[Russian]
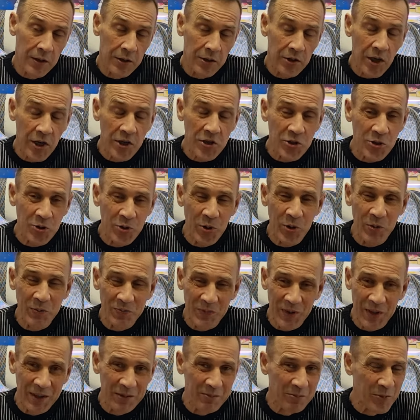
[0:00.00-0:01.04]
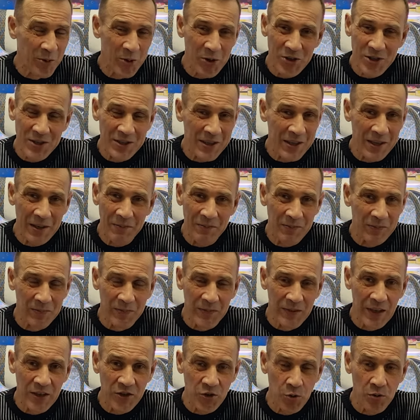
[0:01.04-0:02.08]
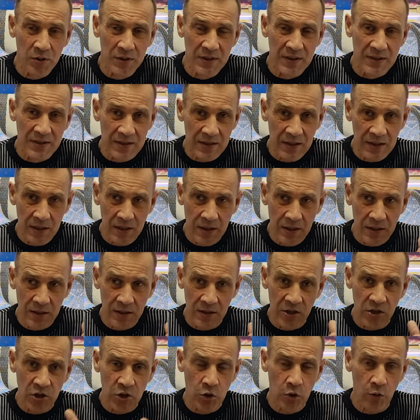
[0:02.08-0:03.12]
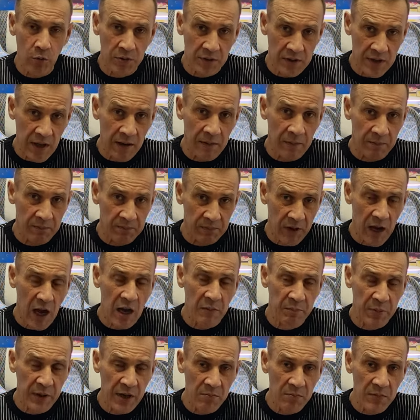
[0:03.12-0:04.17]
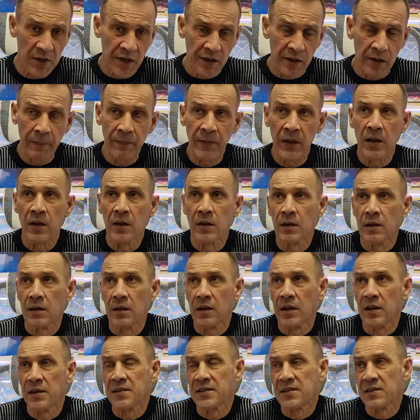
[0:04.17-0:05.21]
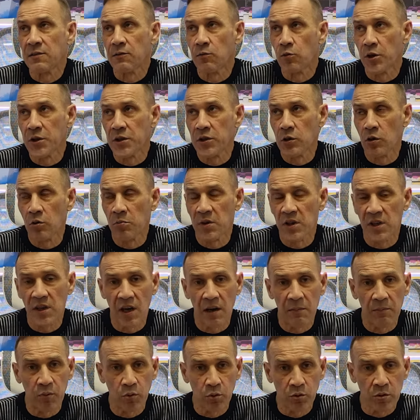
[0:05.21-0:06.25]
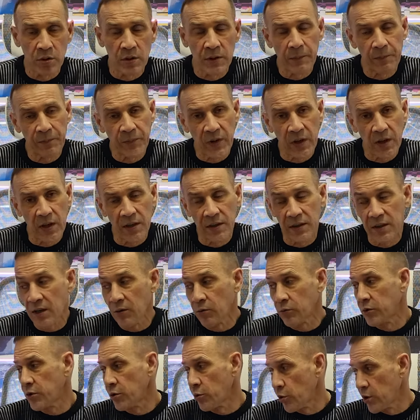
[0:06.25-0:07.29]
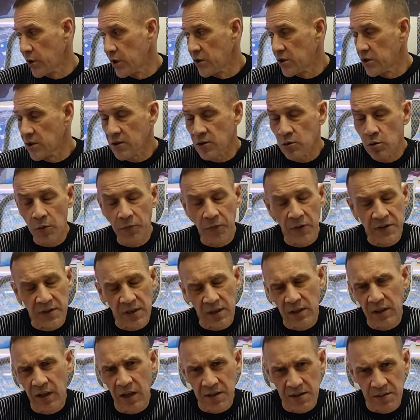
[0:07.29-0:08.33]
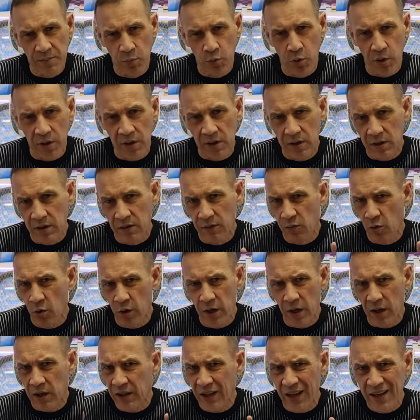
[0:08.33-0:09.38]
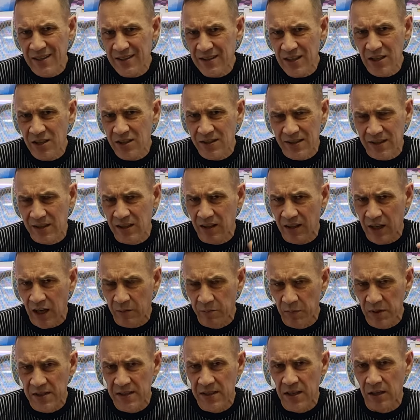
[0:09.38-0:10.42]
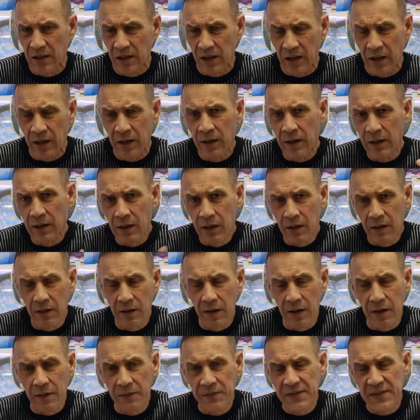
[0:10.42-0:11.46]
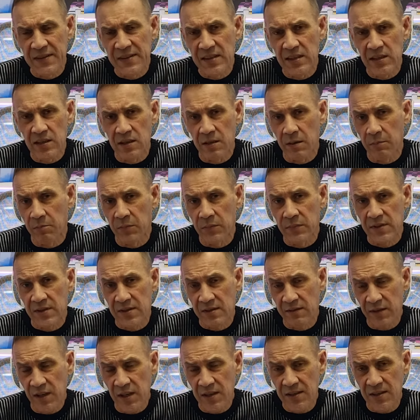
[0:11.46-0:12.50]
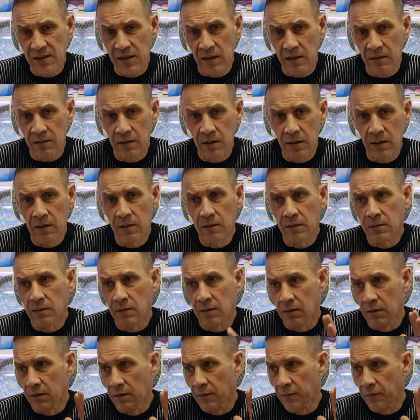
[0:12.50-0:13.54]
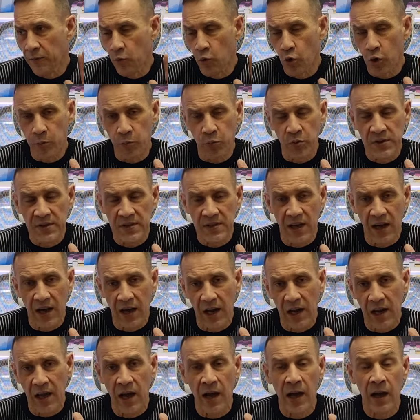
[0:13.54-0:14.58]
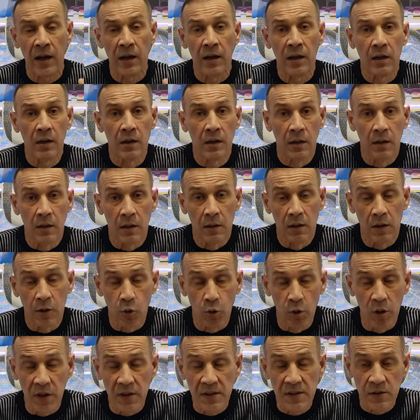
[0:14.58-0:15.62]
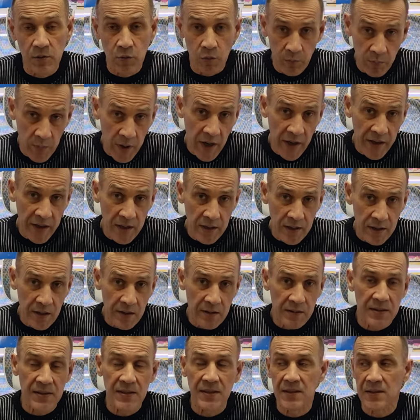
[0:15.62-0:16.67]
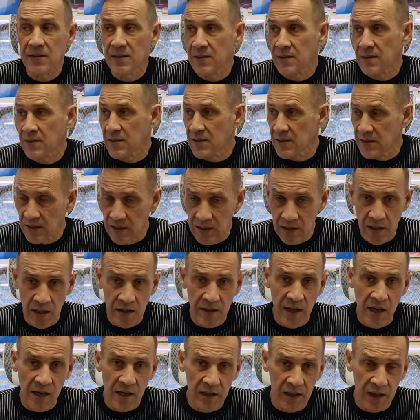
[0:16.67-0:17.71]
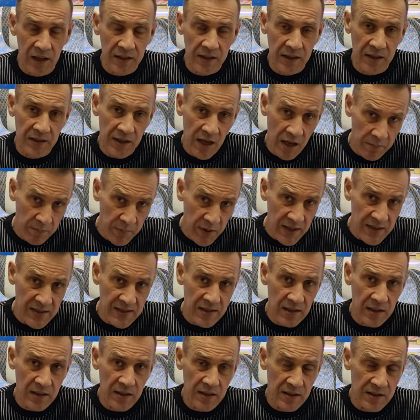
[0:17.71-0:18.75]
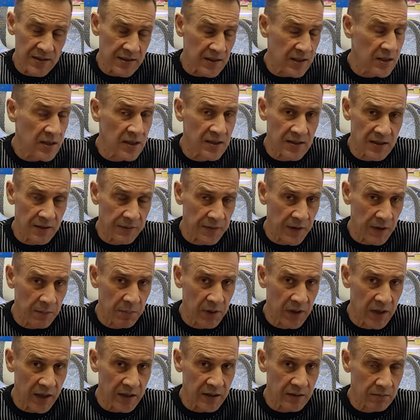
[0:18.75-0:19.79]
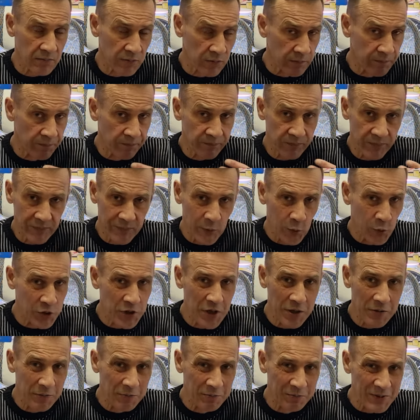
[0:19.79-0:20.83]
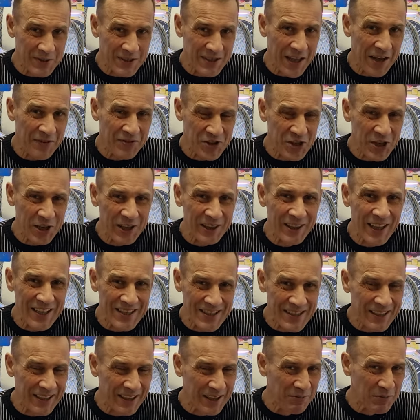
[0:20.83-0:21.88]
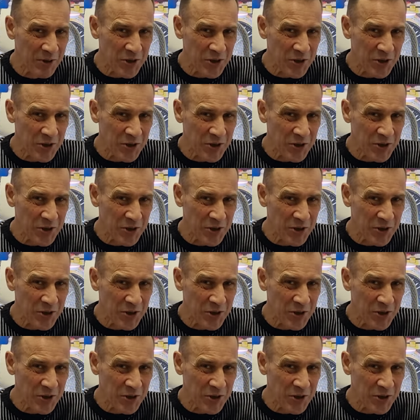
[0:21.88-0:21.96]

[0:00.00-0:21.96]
Так что э, можно начудить. И еще вот я как пример а, сегодня у меня будут а, трое часов этих на сборке. Двое классических, как мы делали а, в синем цвете, в корпусе а-ля Rolex Submariner с синей накладкой на безеле и синий циферблат. Уже ставший классикой.